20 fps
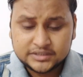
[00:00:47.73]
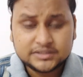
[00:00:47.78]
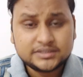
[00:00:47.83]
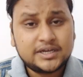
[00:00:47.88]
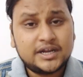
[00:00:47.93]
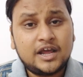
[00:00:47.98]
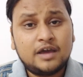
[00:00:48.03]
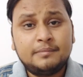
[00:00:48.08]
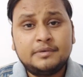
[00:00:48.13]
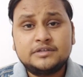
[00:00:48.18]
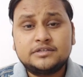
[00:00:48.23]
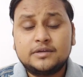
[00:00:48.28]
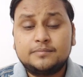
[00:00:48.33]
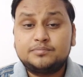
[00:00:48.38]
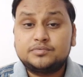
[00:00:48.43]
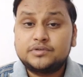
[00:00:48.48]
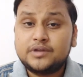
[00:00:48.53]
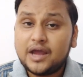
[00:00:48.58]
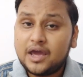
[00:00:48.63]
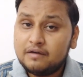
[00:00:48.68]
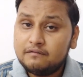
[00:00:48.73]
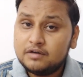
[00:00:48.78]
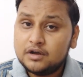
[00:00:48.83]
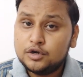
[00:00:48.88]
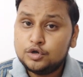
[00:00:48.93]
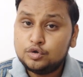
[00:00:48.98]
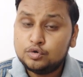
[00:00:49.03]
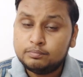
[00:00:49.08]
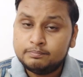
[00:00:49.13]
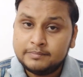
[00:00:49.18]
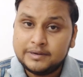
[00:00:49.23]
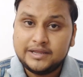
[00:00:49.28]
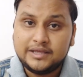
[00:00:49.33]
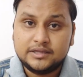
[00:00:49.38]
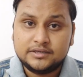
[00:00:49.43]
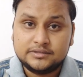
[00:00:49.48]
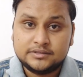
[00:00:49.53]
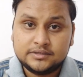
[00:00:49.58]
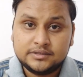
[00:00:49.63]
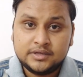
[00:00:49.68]
जिसका नाम है सब्सक्राइबर टू
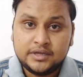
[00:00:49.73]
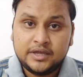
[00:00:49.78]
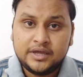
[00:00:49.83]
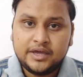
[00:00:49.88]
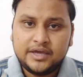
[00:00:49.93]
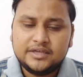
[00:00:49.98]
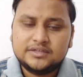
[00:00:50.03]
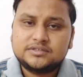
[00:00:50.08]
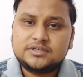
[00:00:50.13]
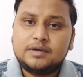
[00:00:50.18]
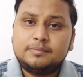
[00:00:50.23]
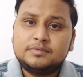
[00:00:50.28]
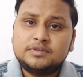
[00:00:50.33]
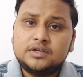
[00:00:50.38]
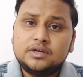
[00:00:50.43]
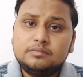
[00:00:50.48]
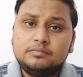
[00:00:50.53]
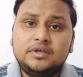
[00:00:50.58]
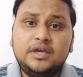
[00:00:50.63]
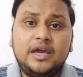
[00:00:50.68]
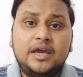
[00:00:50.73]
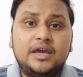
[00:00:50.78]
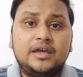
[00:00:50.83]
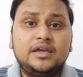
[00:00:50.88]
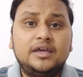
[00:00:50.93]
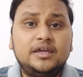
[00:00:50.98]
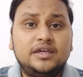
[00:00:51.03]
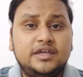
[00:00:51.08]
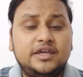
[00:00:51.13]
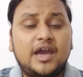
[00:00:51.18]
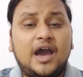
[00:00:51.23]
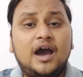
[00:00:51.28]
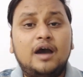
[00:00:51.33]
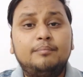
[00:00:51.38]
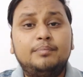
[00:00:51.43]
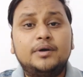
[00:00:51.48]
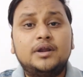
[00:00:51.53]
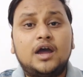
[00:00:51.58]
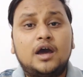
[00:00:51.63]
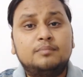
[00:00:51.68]
मिलियंस इसका मतलब ये है कि यहाँ
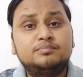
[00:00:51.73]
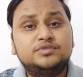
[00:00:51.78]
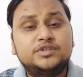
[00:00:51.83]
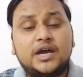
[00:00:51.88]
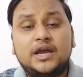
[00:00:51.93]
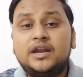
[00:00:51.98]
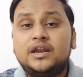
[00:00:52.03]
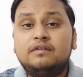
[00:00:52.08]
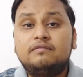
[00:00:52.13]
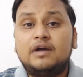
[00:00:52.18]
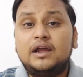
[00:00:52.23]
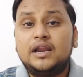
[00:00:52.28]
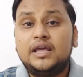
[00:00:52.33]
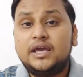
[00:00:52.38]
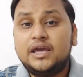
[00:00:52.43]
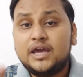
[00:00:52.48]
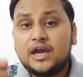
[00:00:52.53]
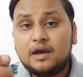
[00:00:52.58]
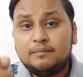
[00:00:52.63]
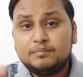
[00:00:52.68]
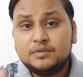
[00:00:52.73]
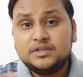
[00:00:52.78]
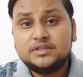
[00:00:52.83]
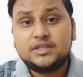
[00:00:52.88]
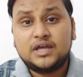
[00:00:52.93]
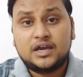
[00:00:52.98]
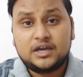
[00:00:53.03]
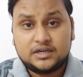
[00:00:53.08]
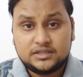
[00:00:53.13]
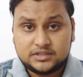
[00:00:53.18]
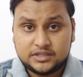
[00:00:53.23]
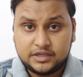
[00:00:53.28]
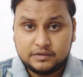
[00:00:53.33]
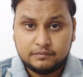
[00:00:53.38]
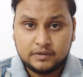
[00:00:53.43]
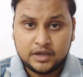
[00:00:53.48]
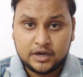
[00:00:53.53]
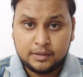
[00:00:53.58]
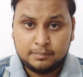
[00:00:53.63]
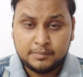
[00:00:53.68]
पर हम जानने वाले हैं आपकी ताकत के
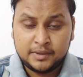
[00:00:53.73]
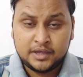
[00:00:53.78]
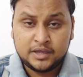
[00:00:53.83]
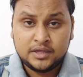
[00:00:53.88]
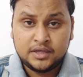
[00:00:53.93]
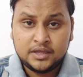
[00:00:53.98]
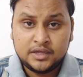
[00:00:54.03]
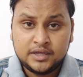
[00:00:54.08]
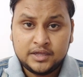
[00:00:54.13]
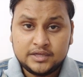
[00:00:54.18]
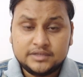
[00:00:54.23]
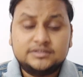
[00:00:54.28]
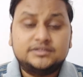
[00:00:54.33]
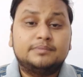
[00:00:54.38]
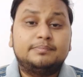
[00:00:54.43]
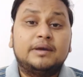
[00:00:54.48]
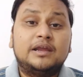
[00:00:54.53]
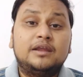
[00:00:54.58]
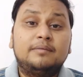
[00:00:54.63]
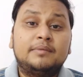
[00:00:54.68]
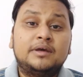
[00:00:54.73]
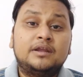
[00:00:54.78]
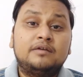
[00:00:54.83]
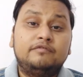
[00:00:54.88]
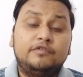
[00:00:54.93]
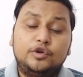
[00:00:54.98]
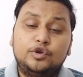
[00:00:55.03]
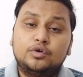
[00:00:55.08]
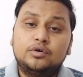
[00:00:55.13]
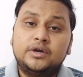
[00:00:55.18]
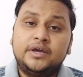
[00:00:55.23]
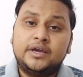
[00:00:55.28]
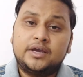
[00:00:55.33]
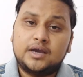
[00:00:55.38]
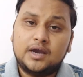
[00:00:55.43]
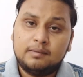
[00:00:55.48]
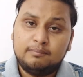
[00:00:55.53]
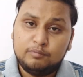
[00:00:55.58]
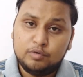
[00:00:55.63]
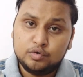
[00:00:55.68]
बारे में इससे पहले मैंने वीडियो
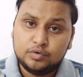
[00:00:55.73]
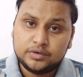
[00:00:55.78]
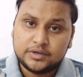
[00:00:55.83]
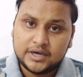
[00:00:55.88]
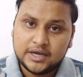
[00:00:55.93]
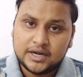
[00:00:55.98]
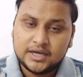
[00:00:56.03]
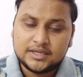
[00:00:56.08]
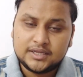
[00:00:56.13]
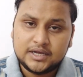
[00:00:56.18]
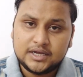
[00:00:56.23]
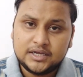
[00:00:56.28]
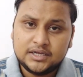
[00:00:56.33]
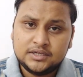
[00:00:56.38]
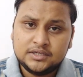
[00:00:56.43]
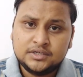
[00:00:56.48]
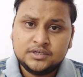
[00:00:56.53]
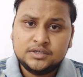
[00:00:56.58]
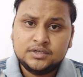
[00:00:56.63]
एक अपलोड करा था